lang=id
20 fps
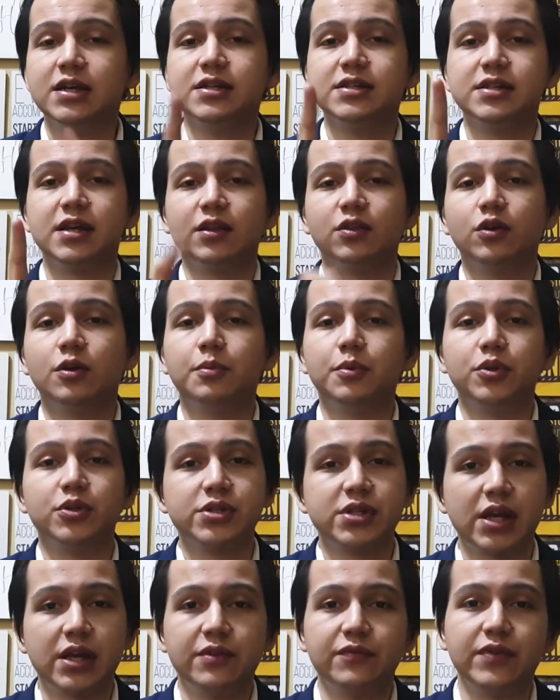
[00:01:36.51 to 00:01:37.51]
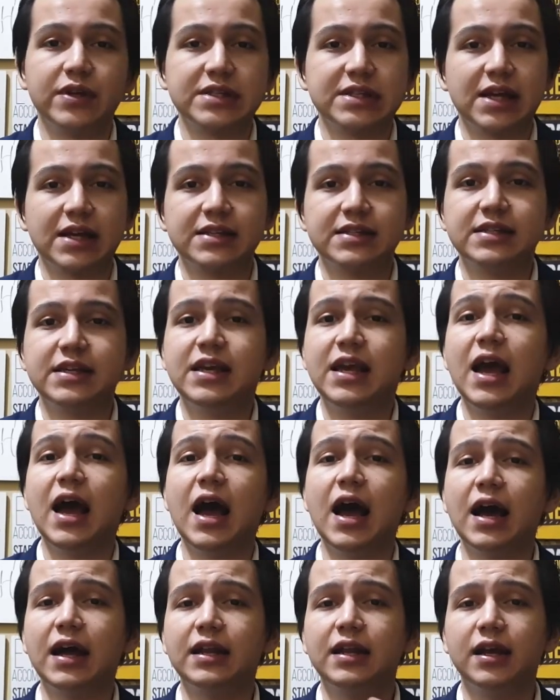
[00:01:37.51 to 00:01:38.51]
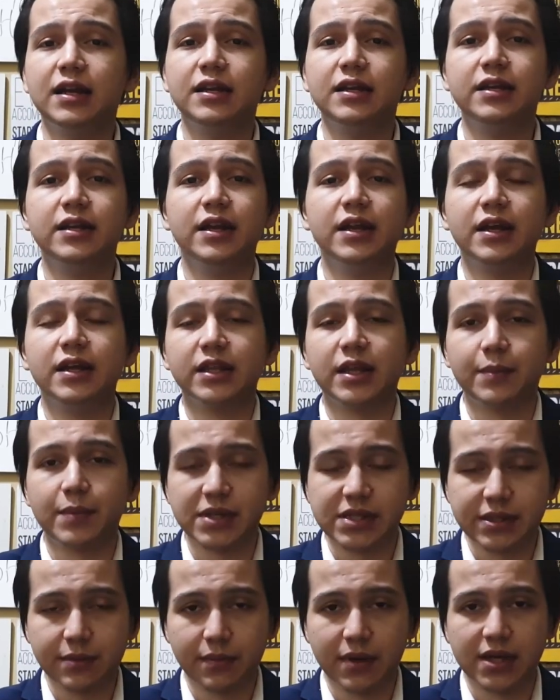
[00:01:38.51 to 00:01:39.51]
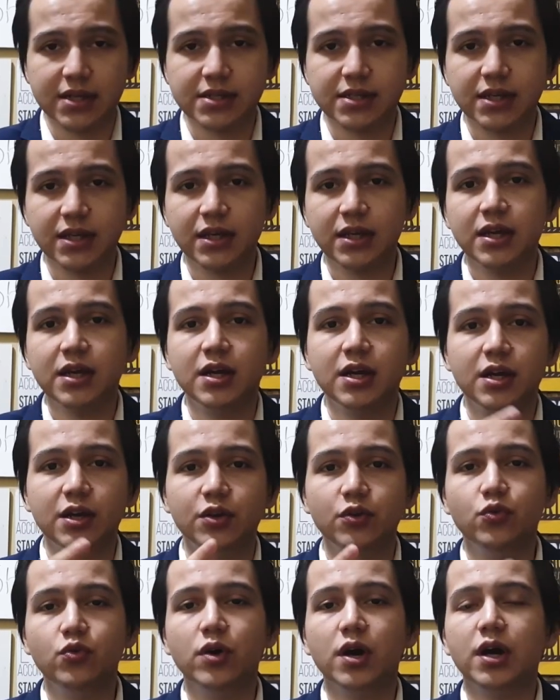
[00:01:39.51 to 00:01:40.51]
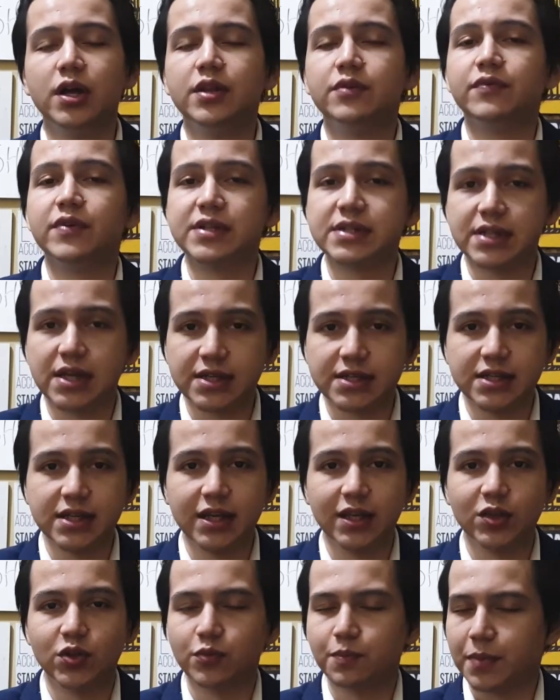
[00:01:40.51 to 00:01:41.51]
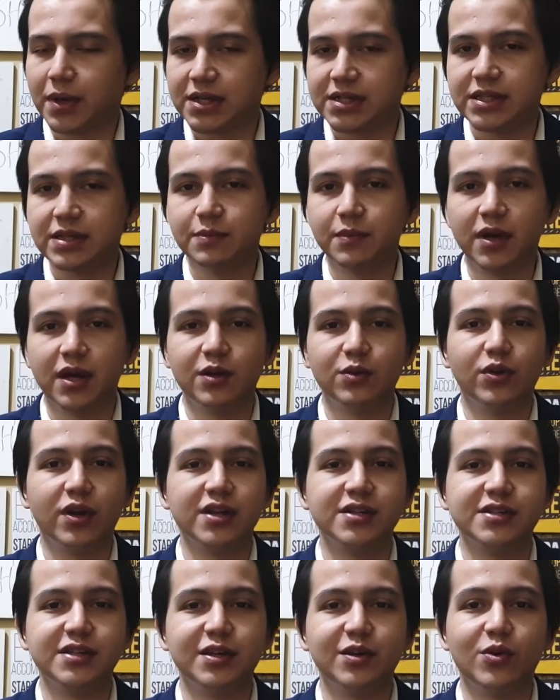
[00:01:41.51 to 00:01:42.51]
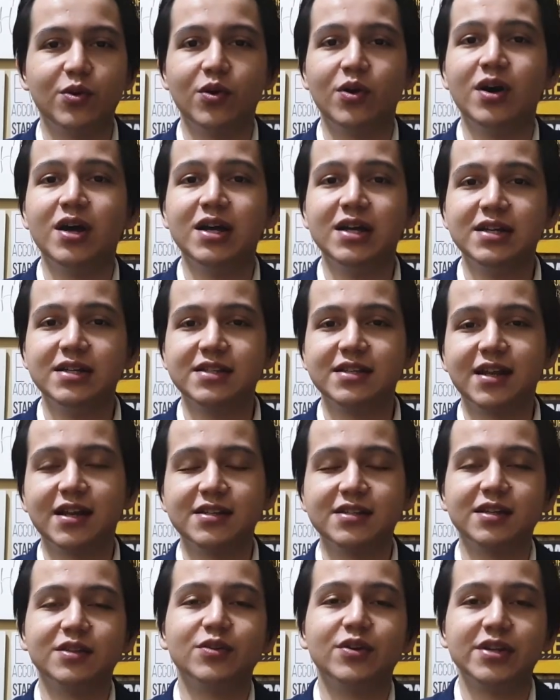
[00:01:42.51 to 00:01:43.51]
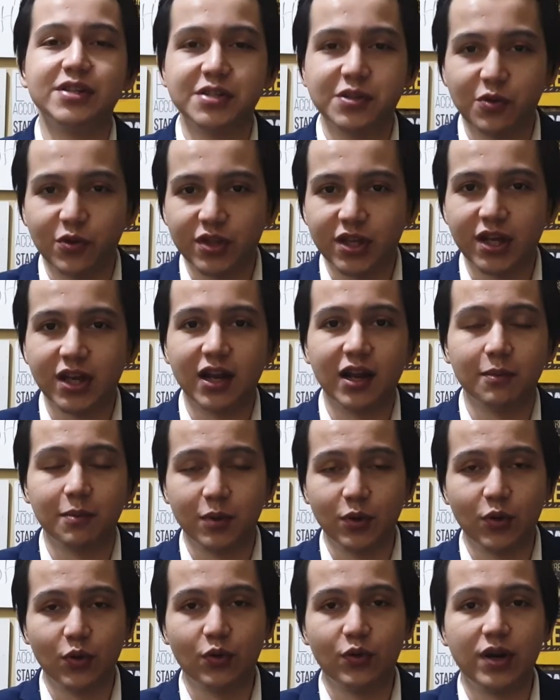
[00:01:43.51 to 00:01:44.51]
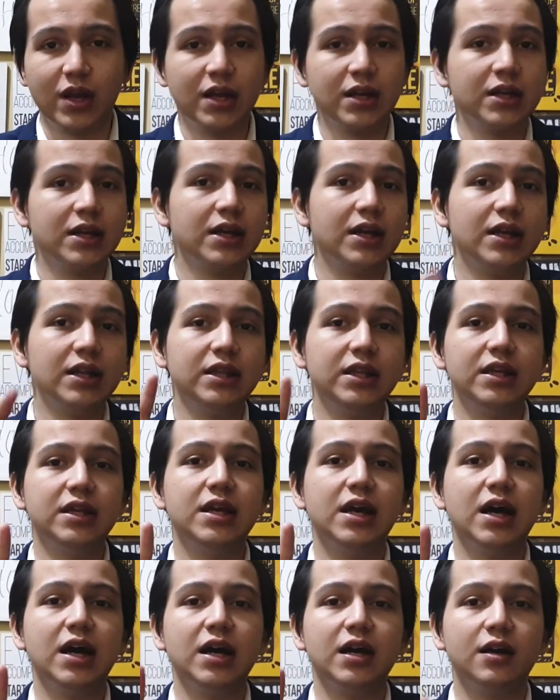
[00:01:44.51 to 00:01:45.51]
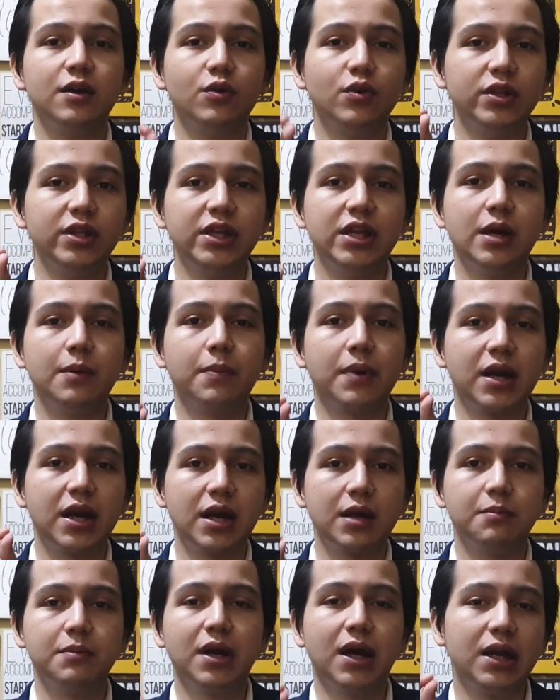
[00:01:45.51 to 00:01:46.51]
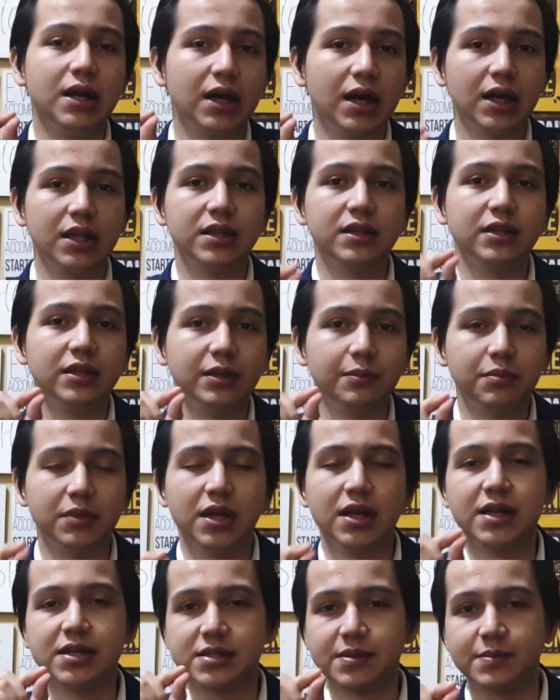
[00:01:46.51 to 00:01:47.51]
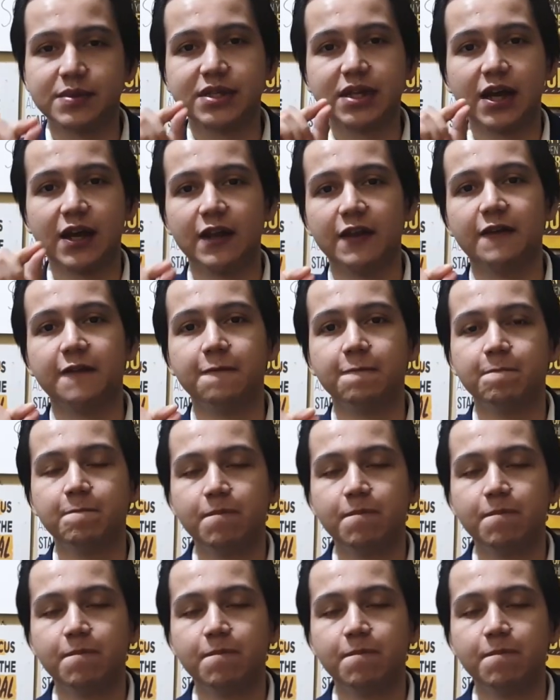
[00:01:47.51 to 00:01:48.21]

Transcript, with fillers: Satu keputusan investasi ada di diri kita masing-masing. Dua investasi itu pasti mengandung resiko. Salah satu resikonya adalah penurunan. Ketiga, gue tidak pernah mengadakan titip dana sama sekali.